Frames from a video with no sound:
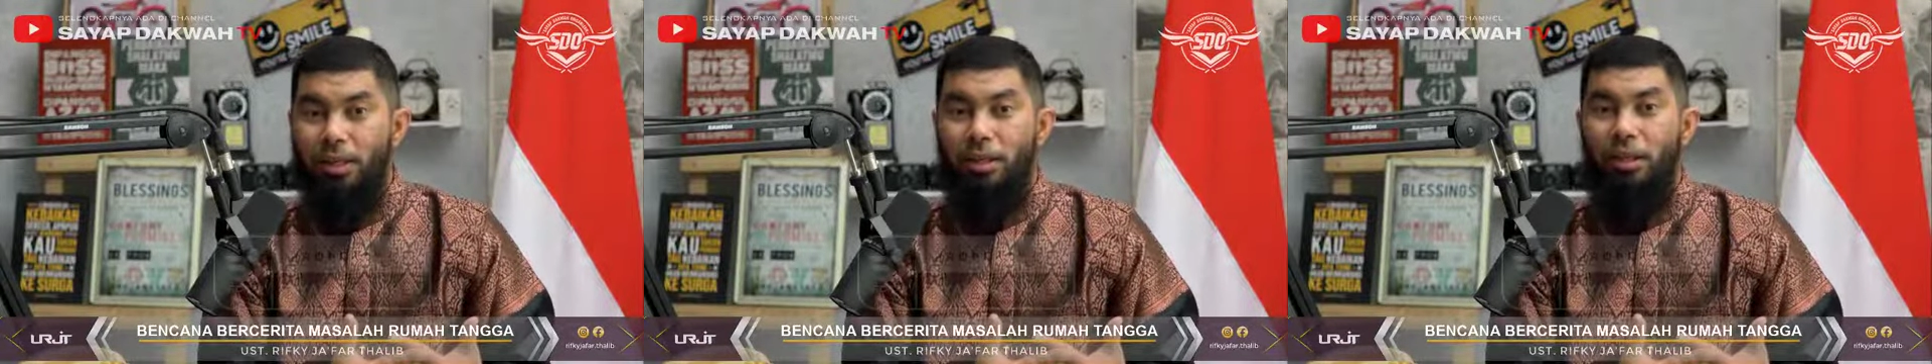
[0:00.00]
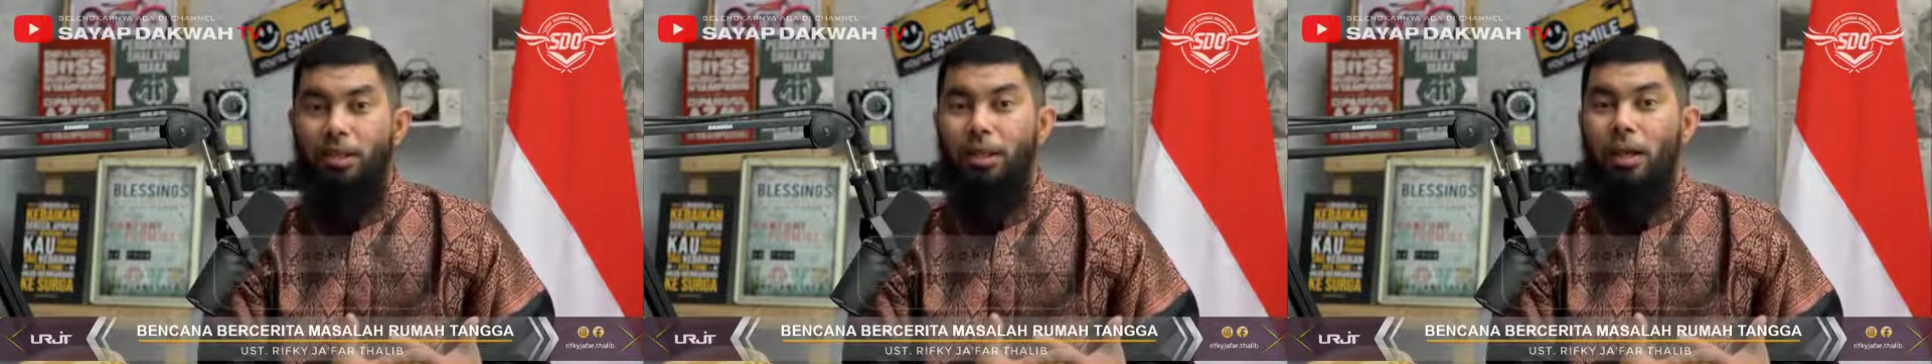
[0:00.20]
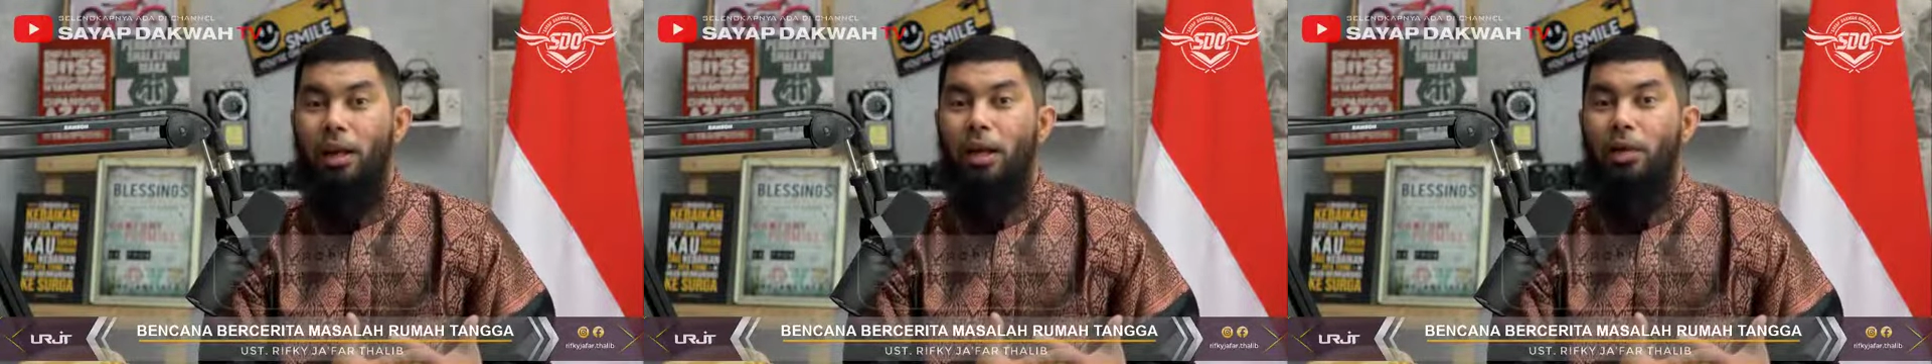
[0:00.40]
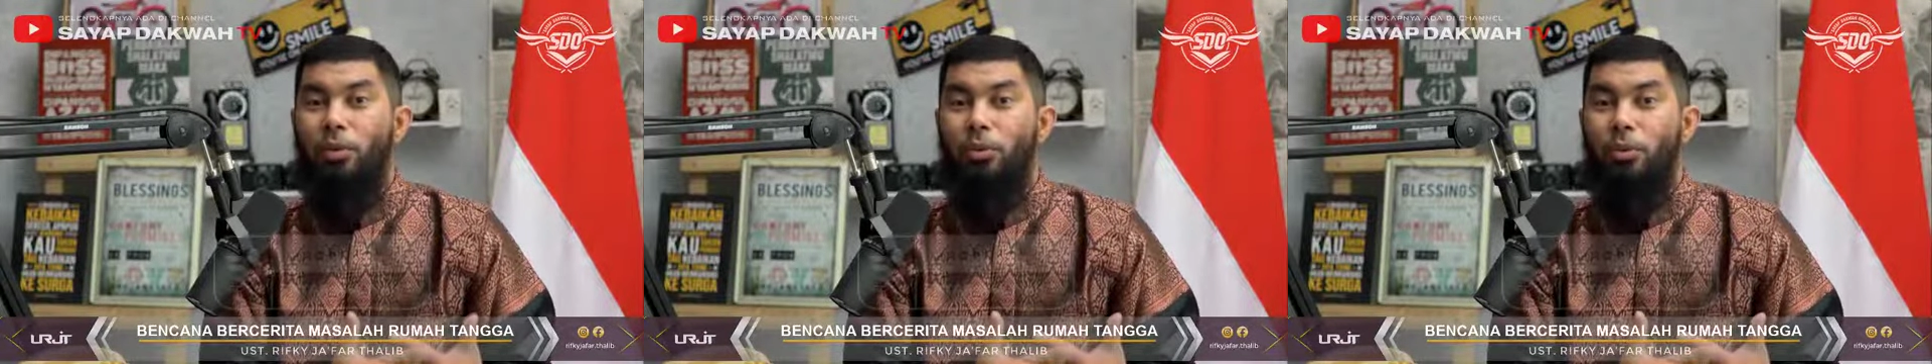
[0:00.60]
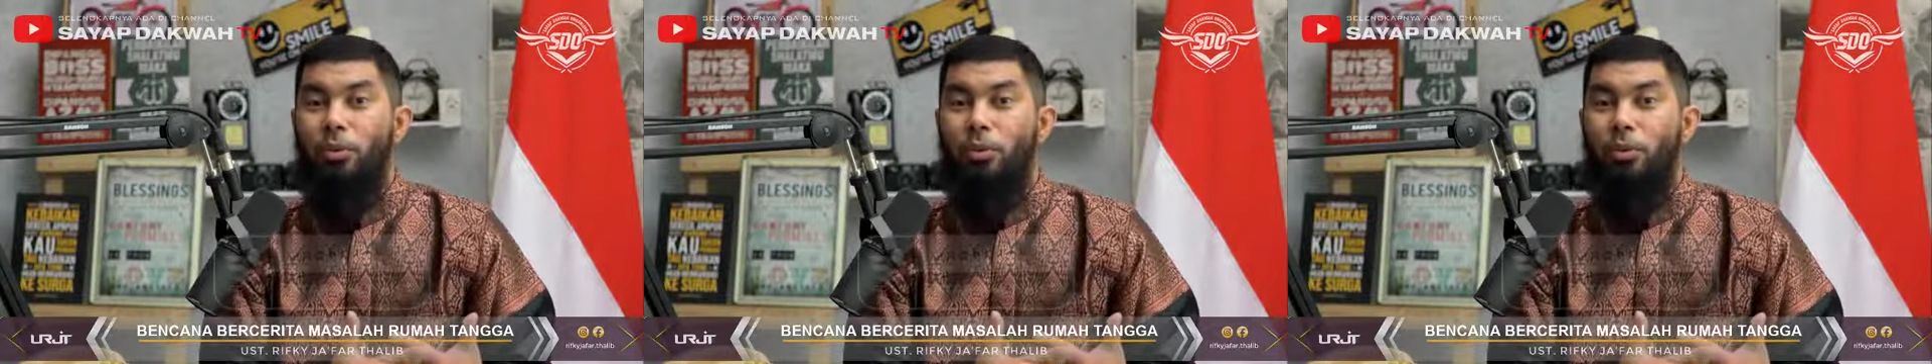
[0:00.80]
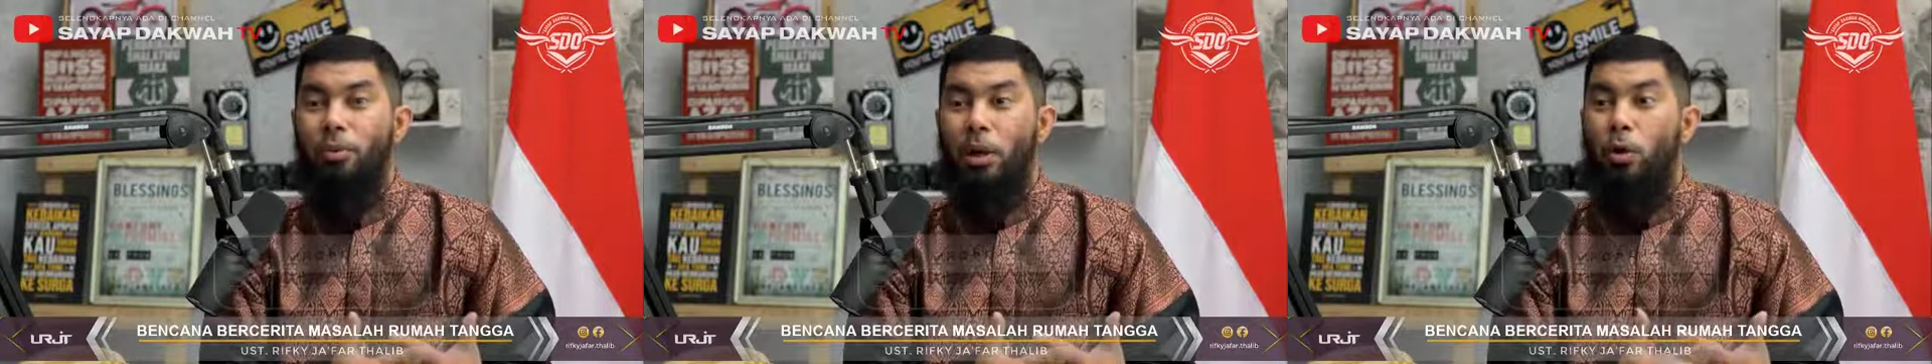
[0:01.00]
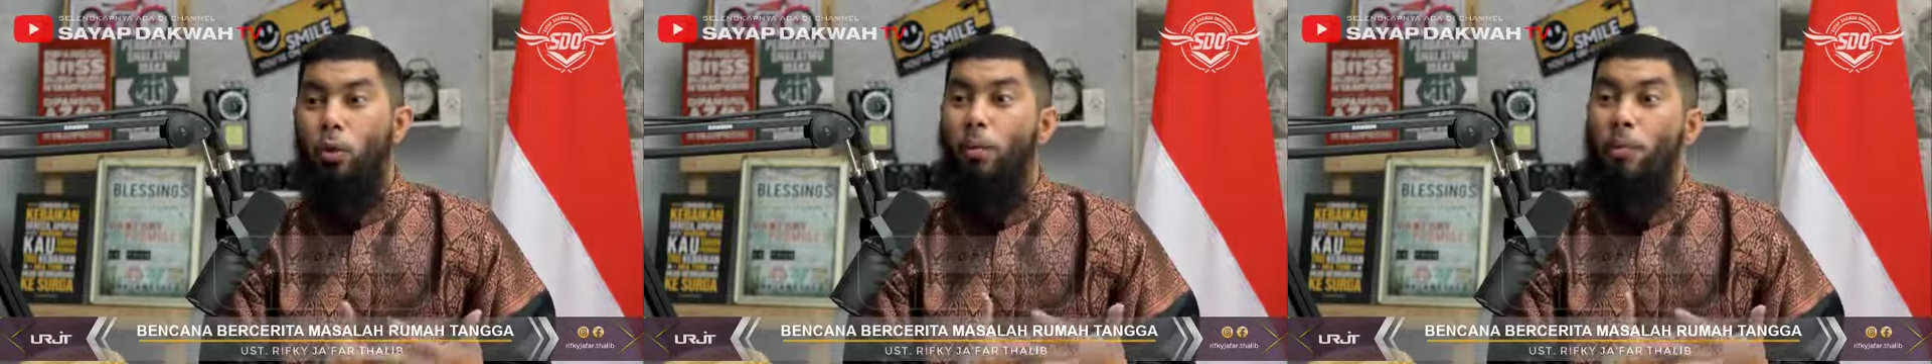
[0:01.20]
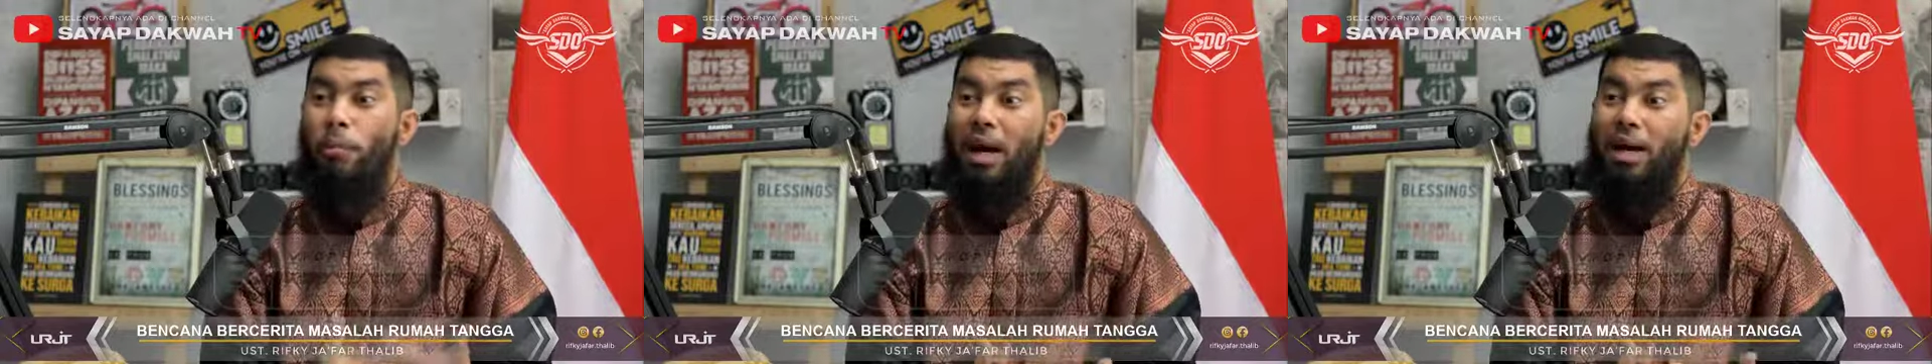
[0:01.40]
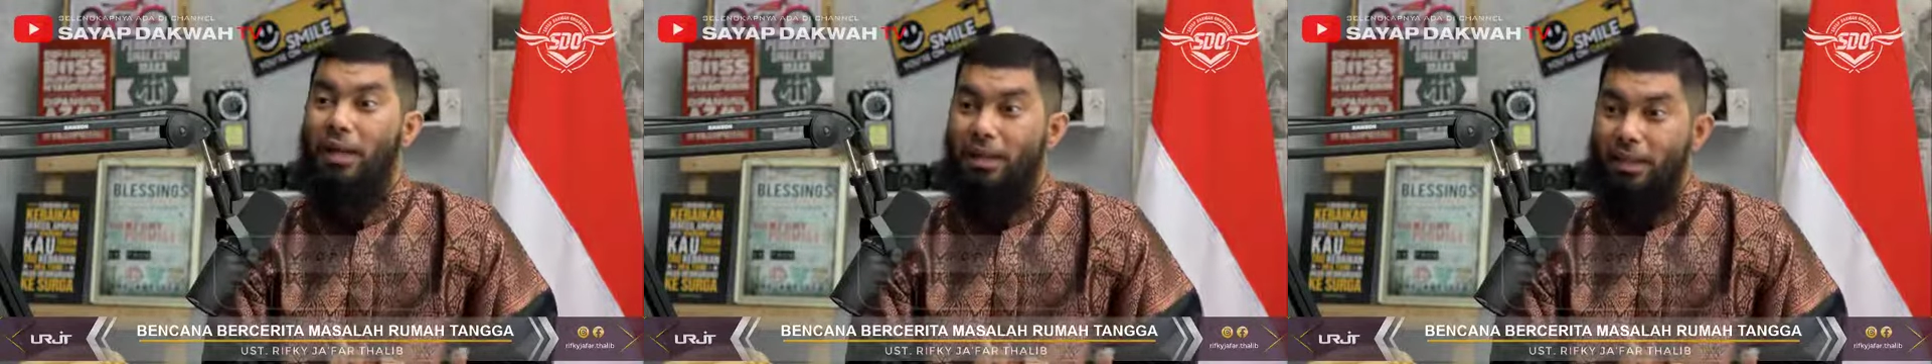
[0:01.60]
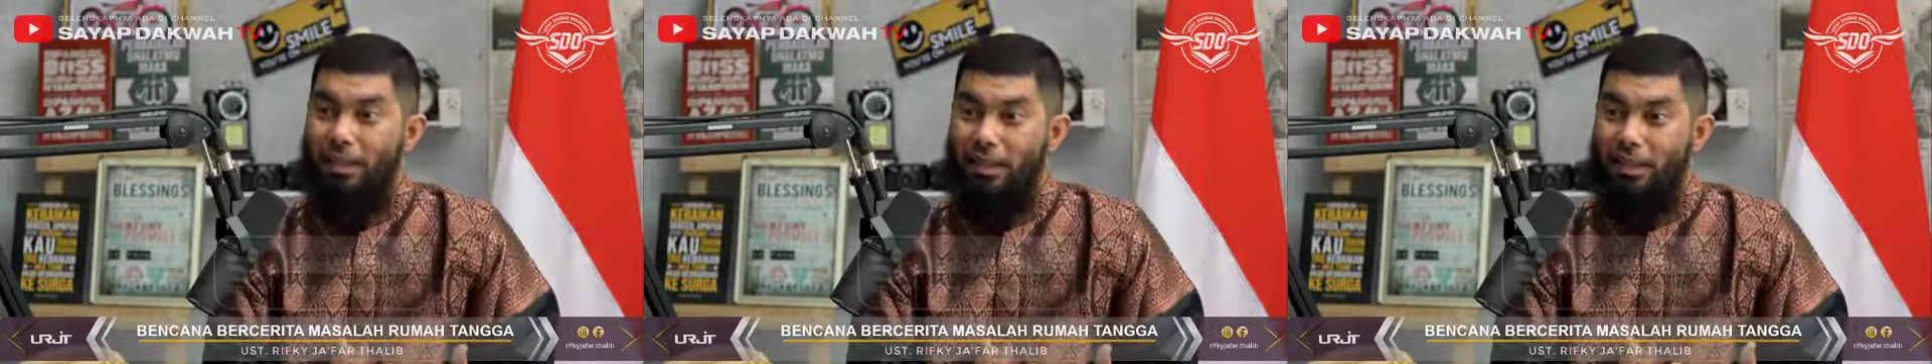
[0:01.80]
kita terlalu
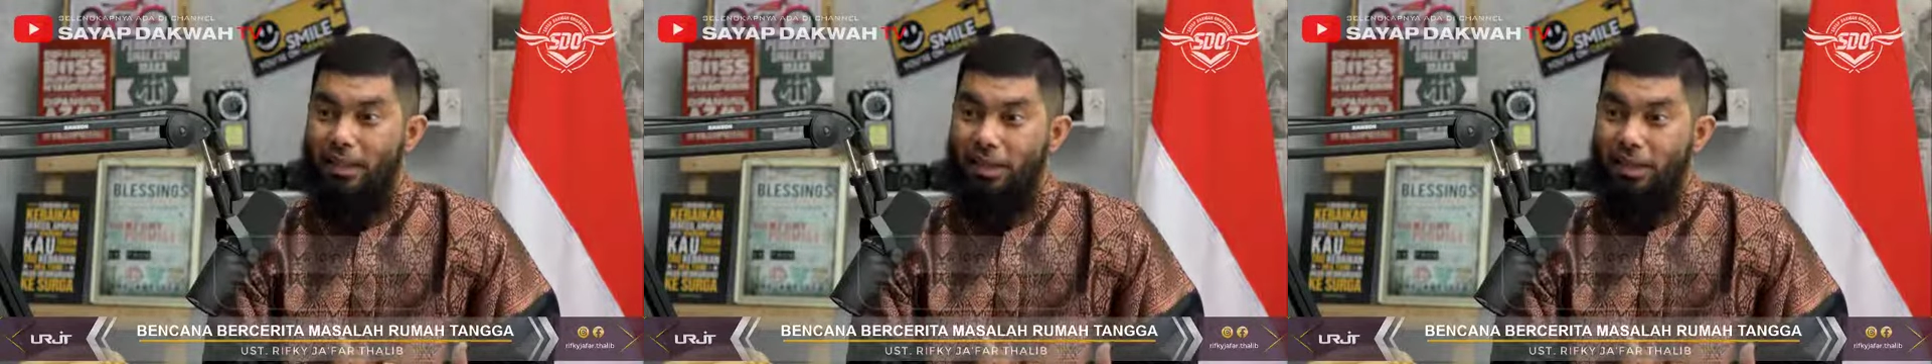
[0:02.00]
mengumbarnya